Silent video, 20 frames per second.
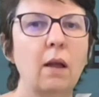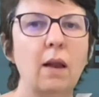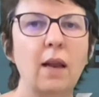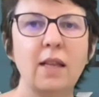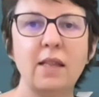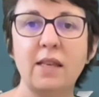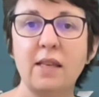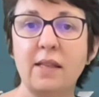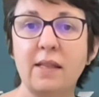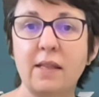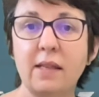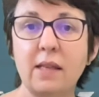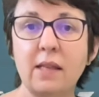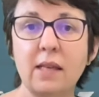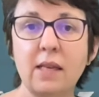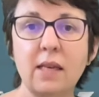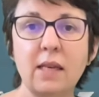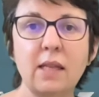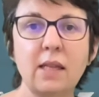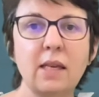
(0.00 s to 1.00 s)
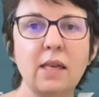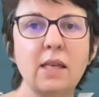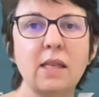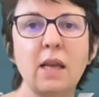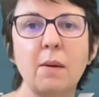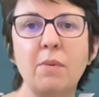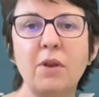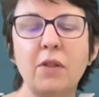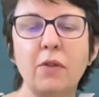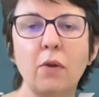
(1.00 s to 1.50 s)
La destinée
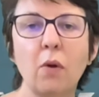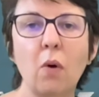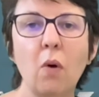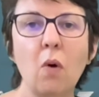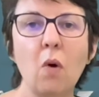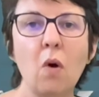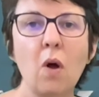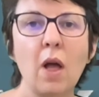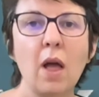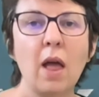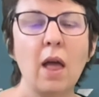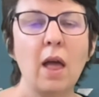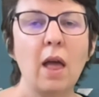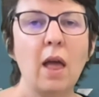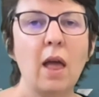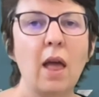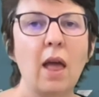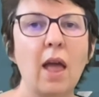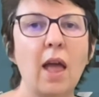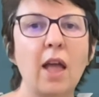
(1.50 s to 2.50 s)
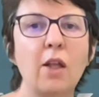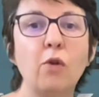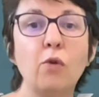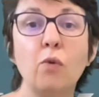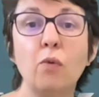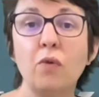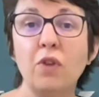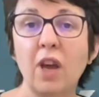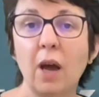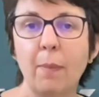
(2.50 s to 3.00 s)
des habitants est de
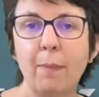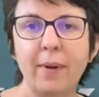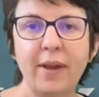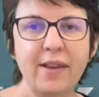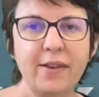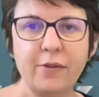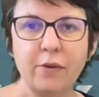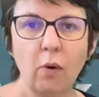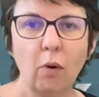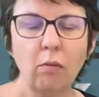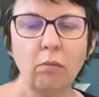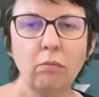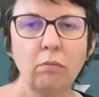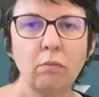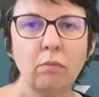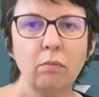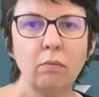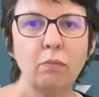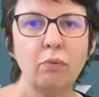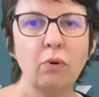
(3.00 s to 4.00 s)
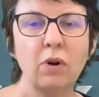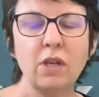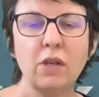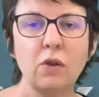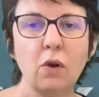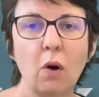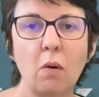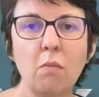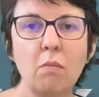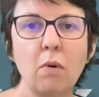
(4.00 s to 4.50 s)
devenir paysans pour
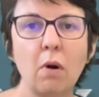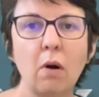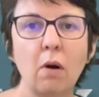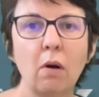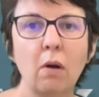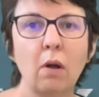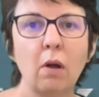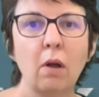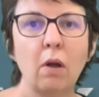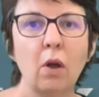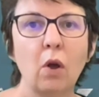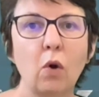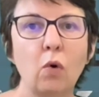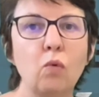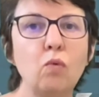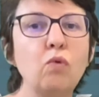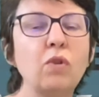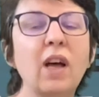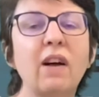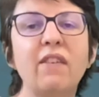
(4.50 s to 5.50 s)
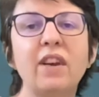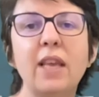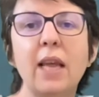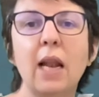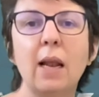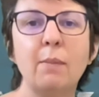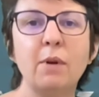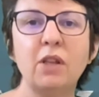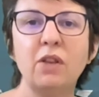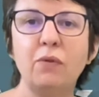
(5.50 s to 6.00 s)
les hommes, ou
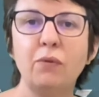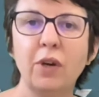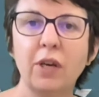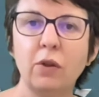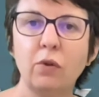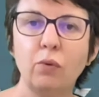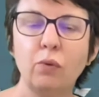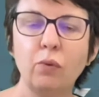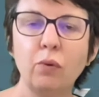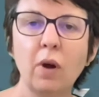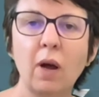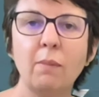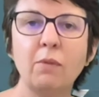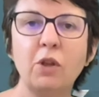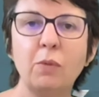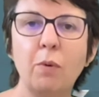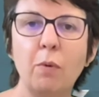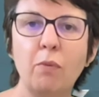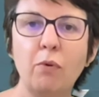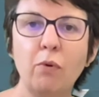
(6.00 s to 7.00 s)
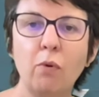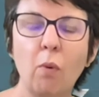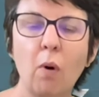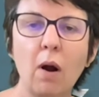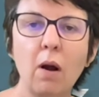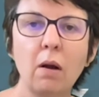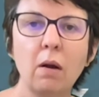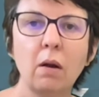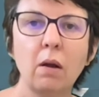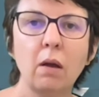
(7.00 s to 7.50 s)
travailler à la manufacture un petit peu plus
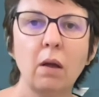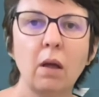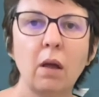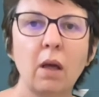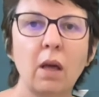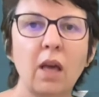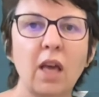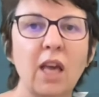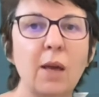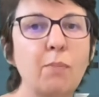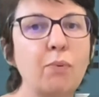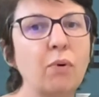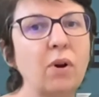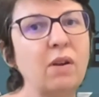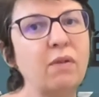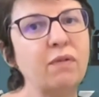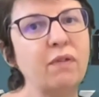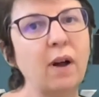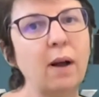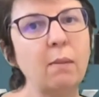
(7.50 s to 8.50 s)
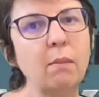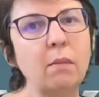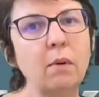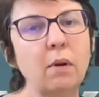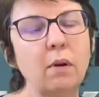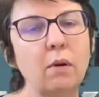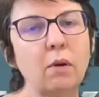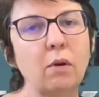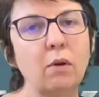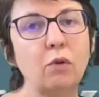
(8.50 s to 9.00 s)
loin, et pour les
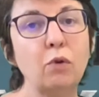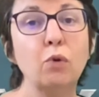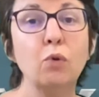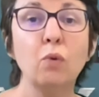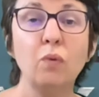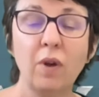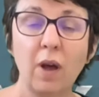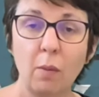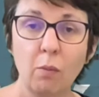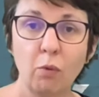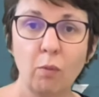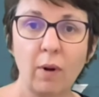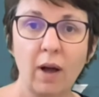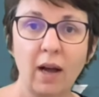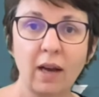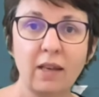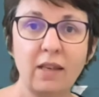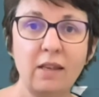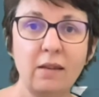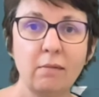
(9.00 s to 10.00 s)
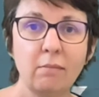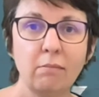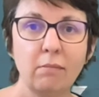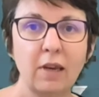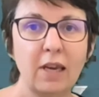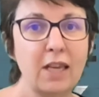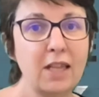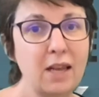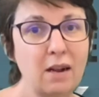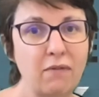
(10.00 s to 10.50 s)
femmes, de trouver un bon mari
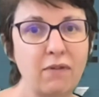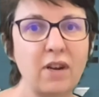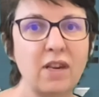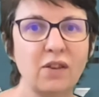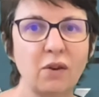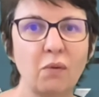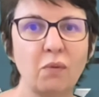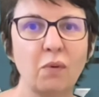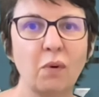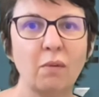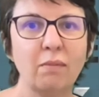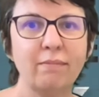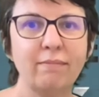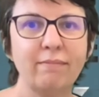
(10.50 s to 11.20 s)
et d'élever les enfants.